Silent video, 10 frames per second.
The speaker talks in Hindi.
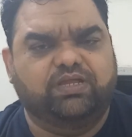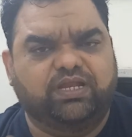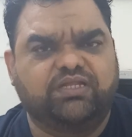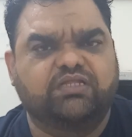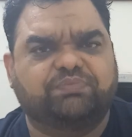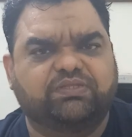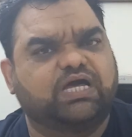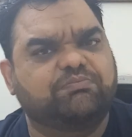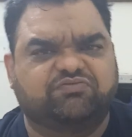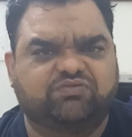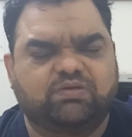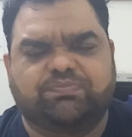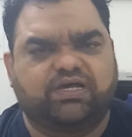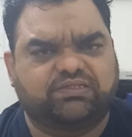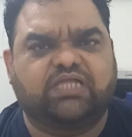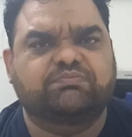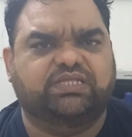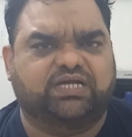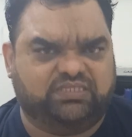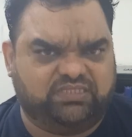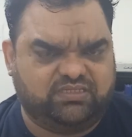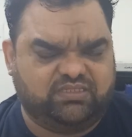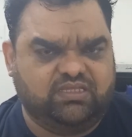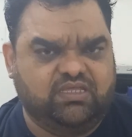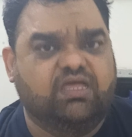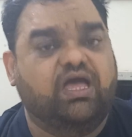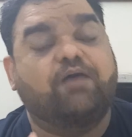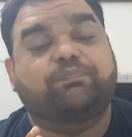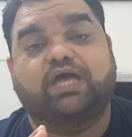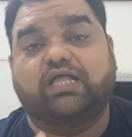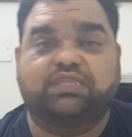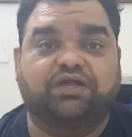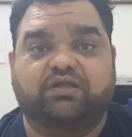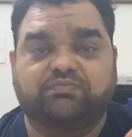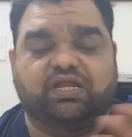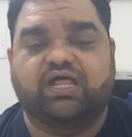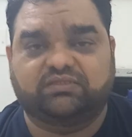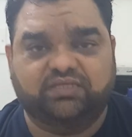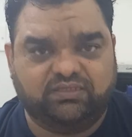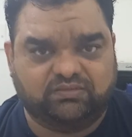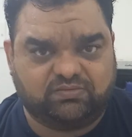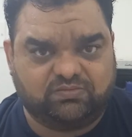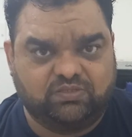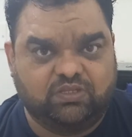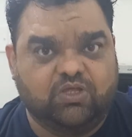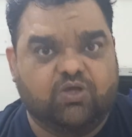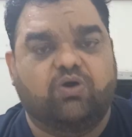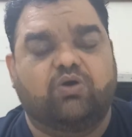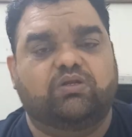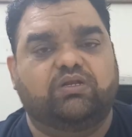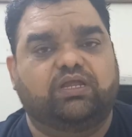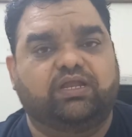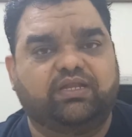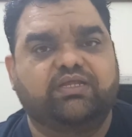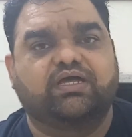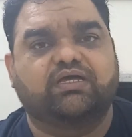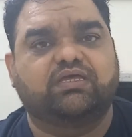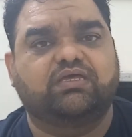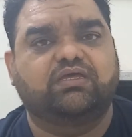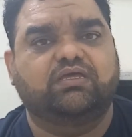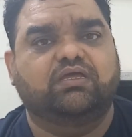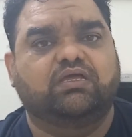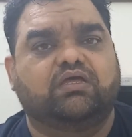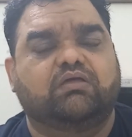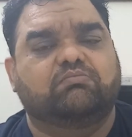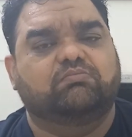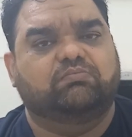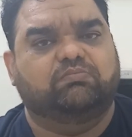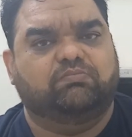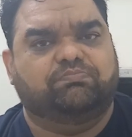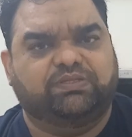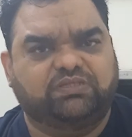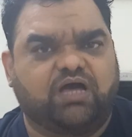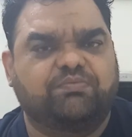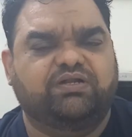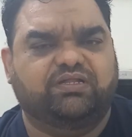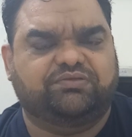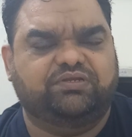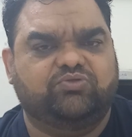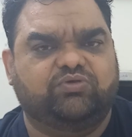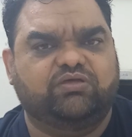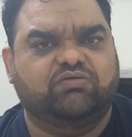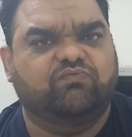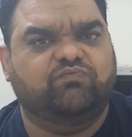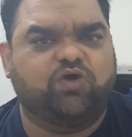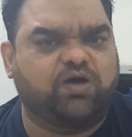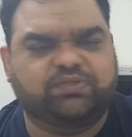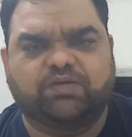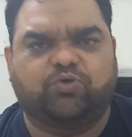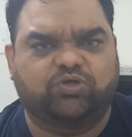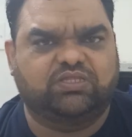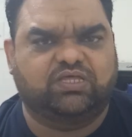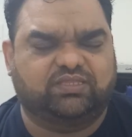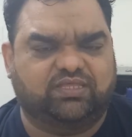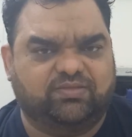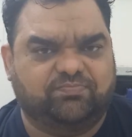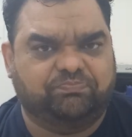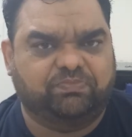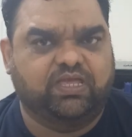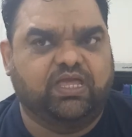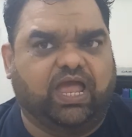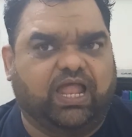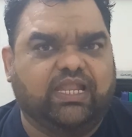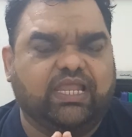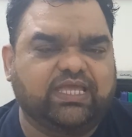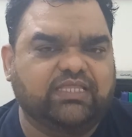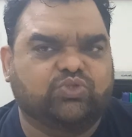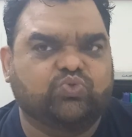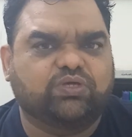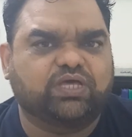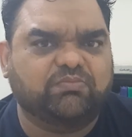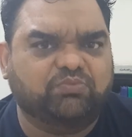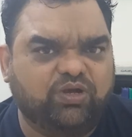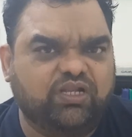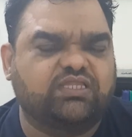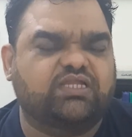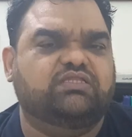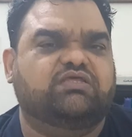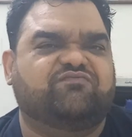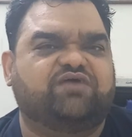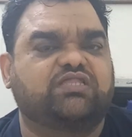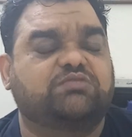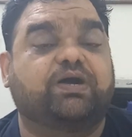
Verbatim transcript: इंडियन पंजाबी फिल्में पाकिस्तान में दिखाते हैं आप क्या तिगड़म लड़ाते हैं और इंडिया की पंजाब इंडस्ट्री जो है वो आप तक पहुंच जाती है लेकिन चूँकि मुरलीधरन के फैंस